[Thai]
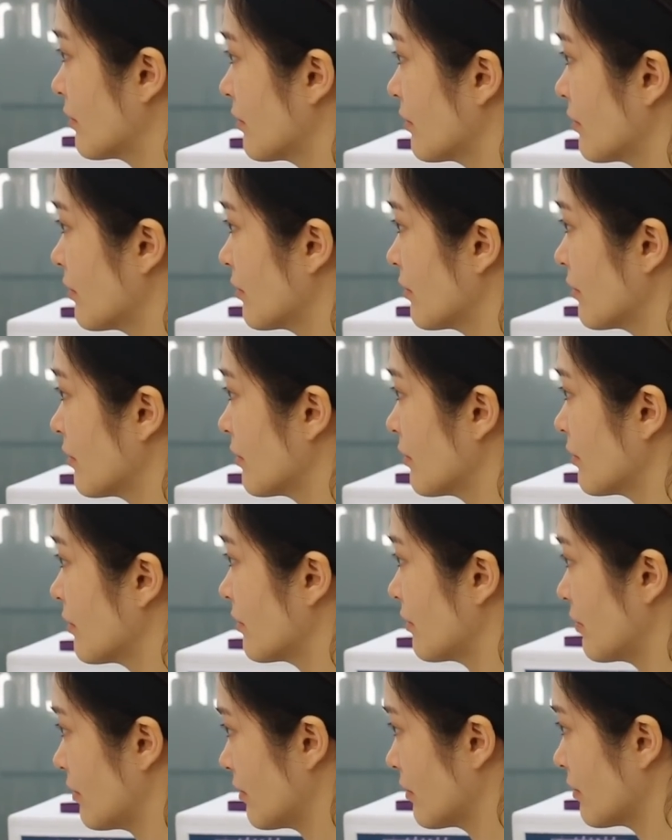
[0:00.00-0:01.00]
ยาวสวยละ
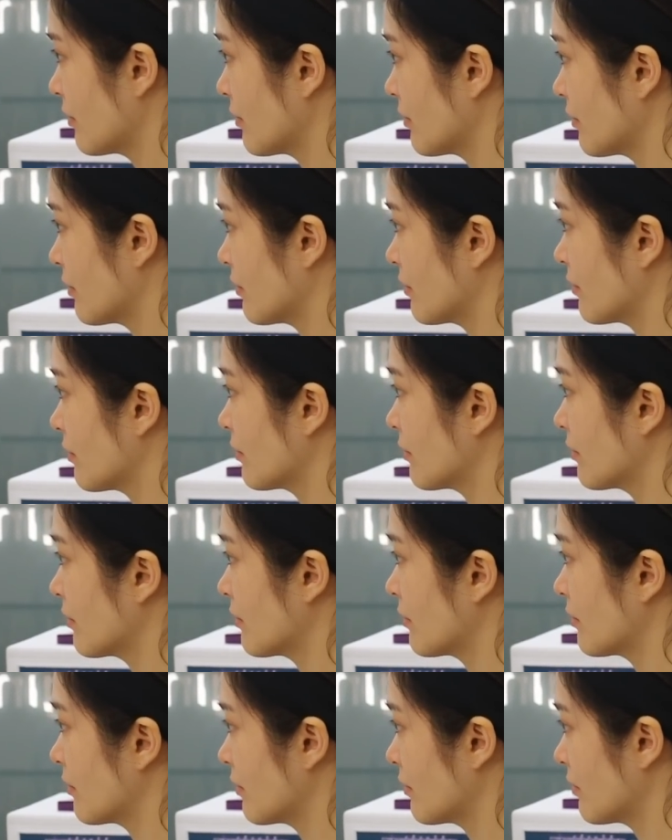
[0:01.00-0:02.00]
ไม่ต้องเติม
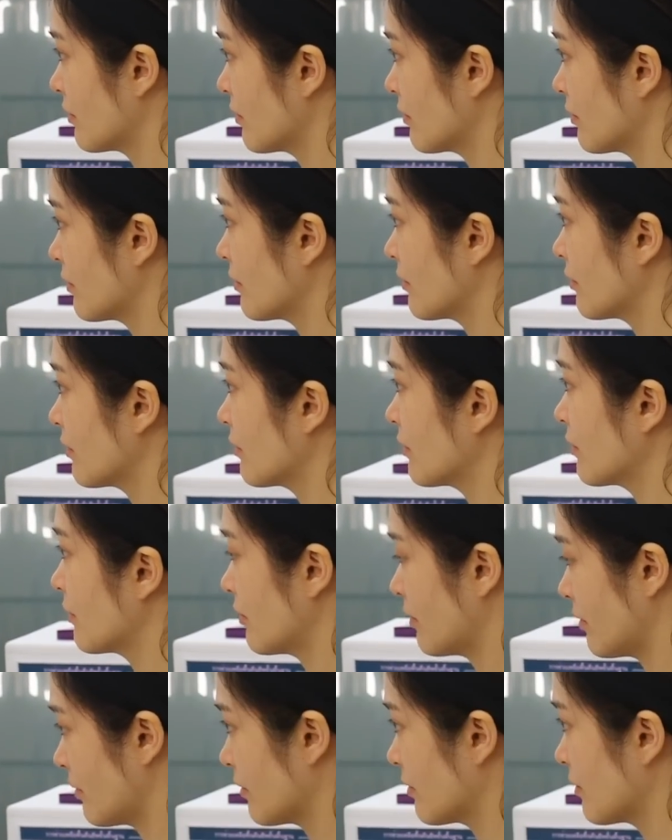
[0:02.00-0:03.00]
เพื่อเสริมความยาว
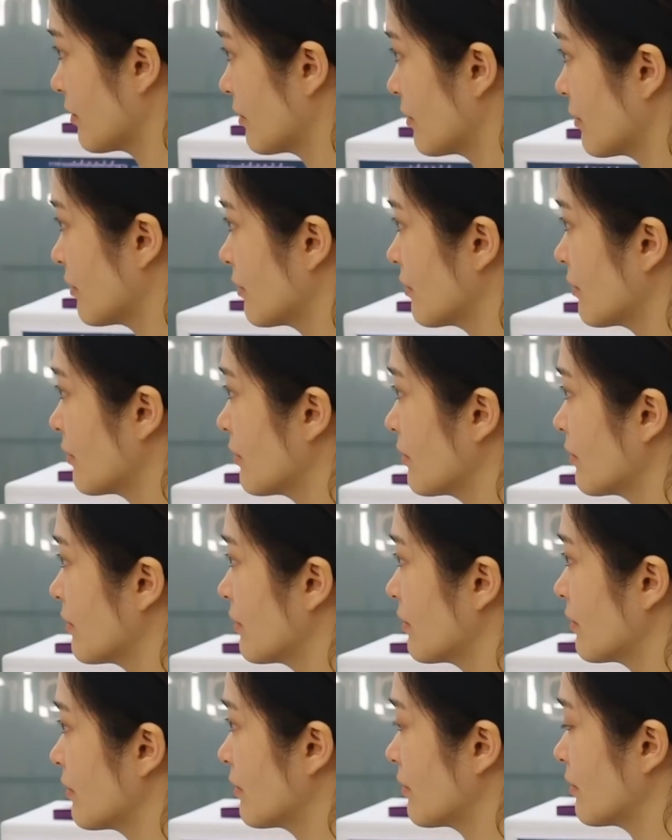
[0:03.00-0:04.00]
แต่แก้ไขแค่รอย
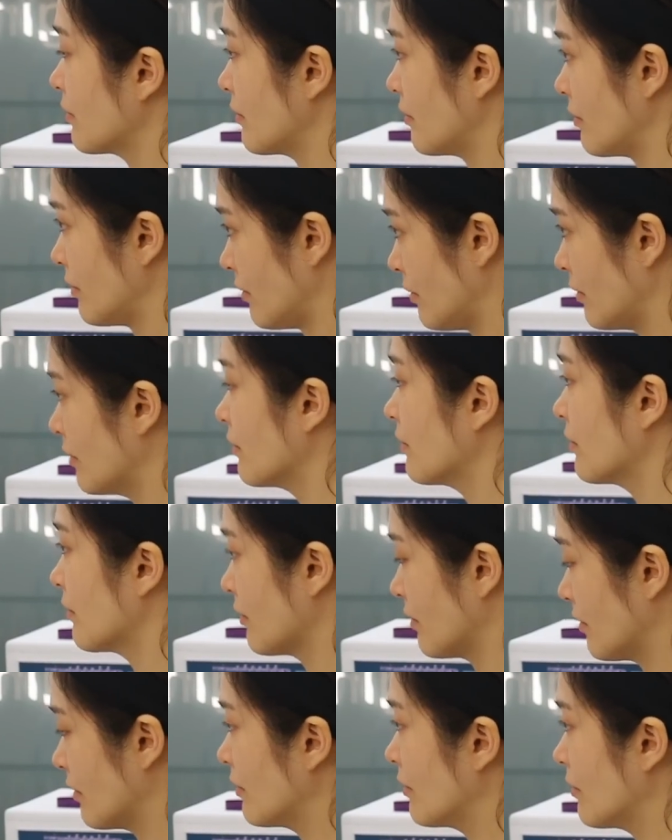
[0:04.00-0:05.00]
บุ๋มนะคะ
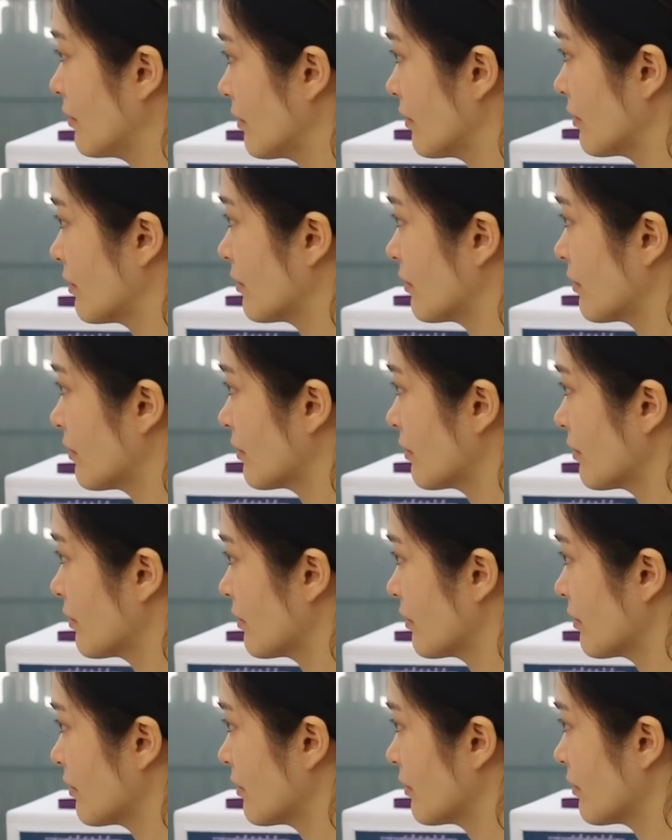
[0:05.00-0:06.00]
วันนี้เราจะเก็บเป็น
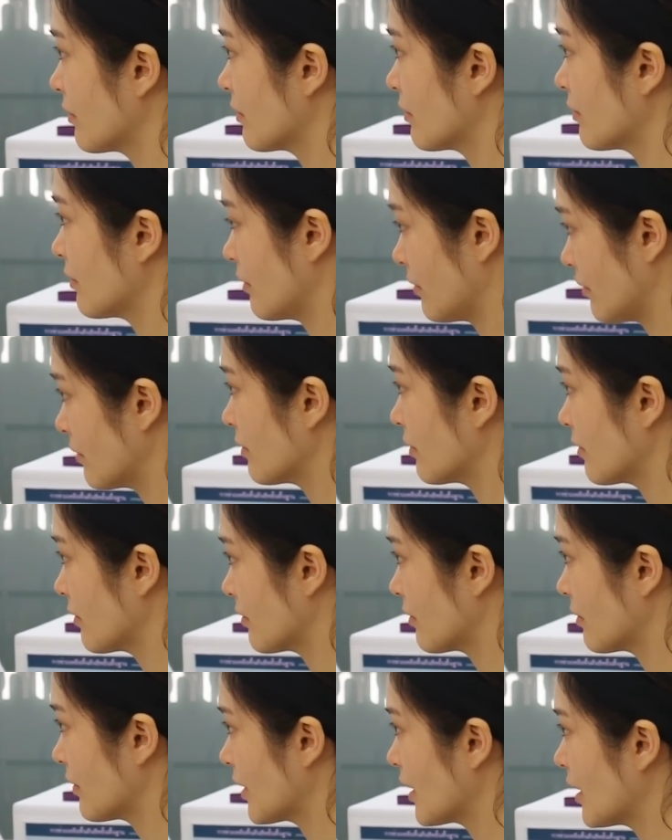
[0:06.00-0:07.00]
รายละเอียดมากกว่า
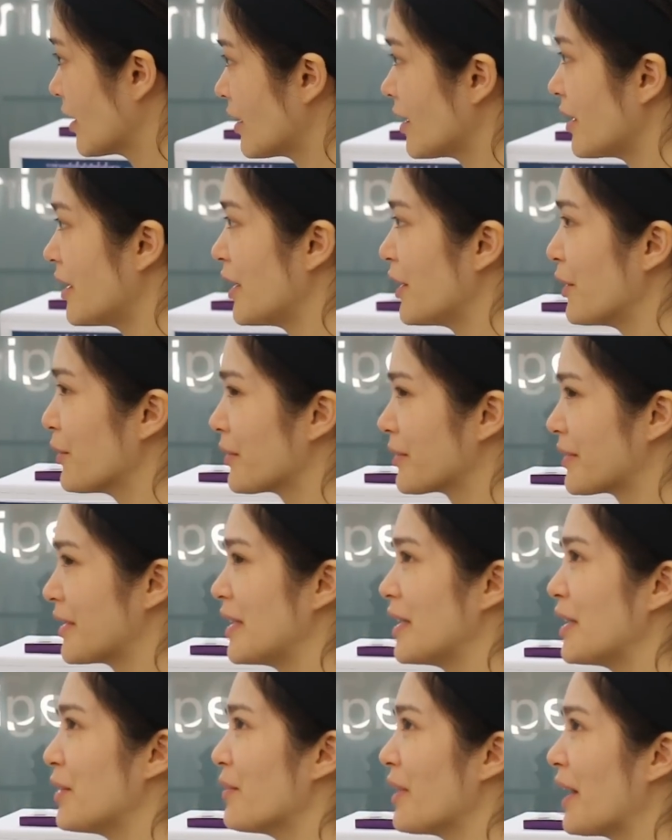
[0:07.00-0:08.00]
ทีนี้
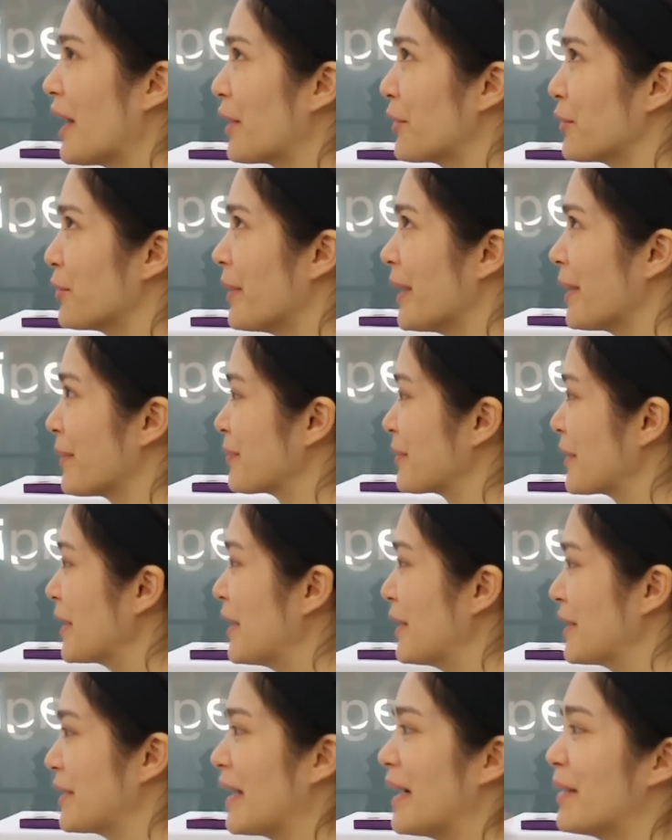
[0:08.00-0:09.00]
ทีนี้เวลาหนูแบบ
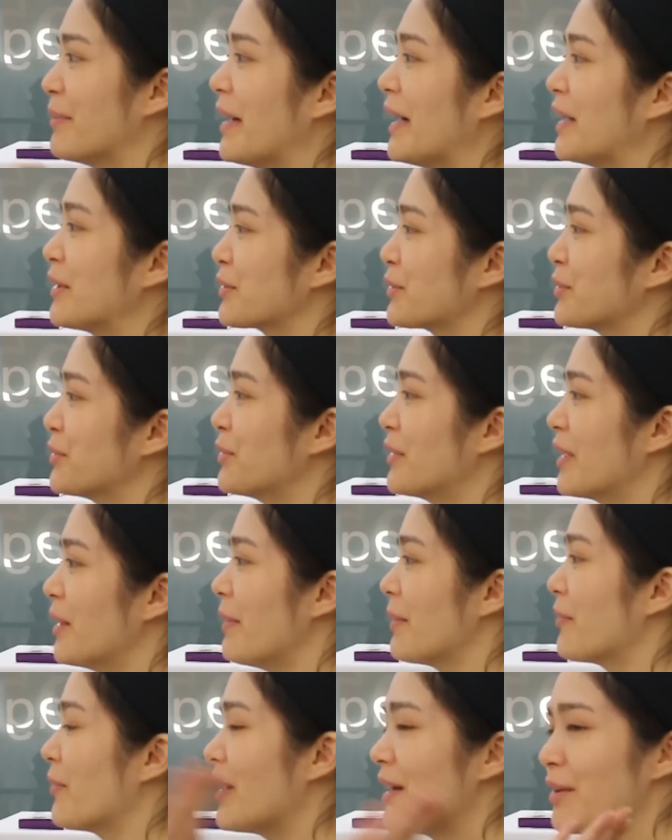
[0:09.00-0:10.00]
ทำ how to แล้
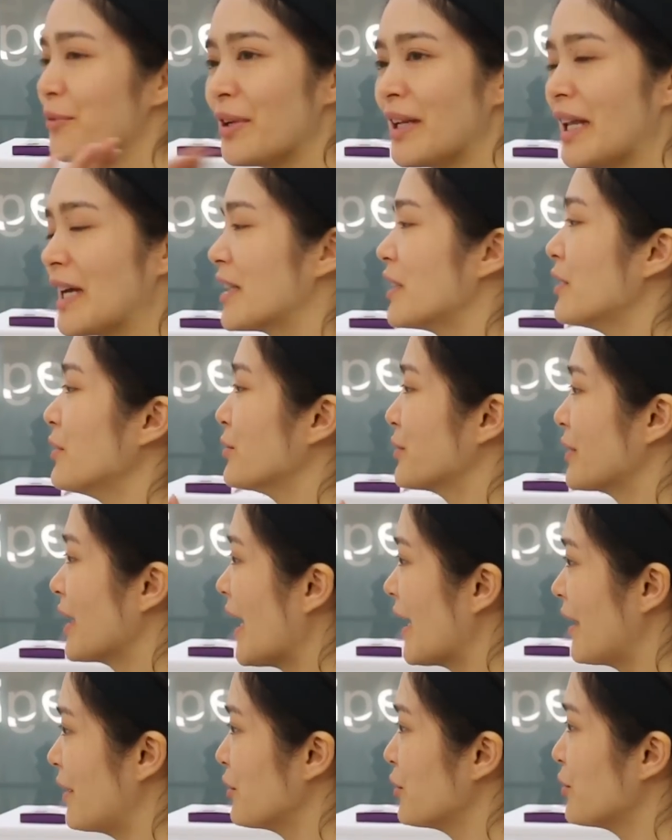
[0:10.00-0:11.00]
วแบบว่าเวลาที่หนู
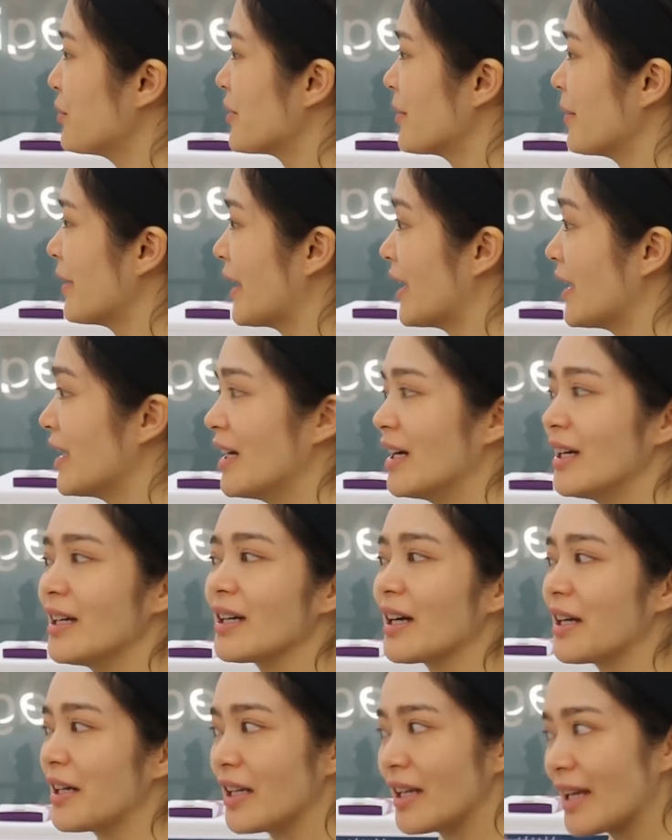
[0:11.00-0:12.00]
ถ่ายรูปใช่ไหมคะ
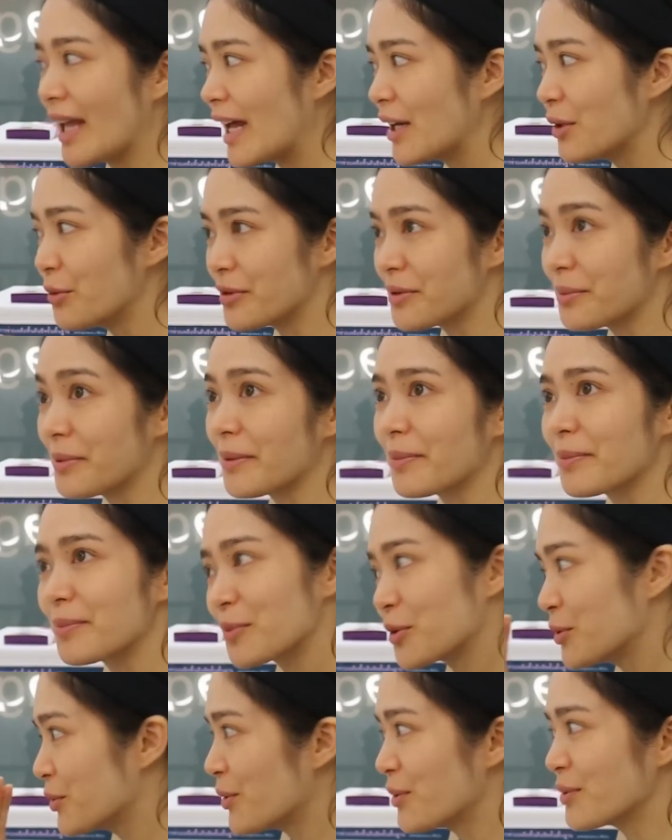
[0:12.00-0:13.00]
ครั้งหน้าหนูจะแบบ
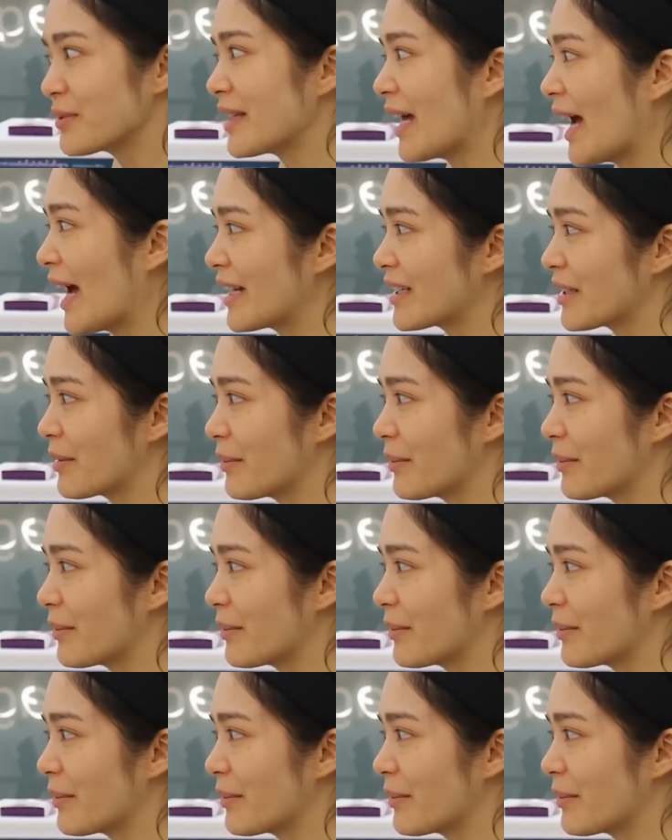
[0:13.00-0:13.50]
ทุกองศา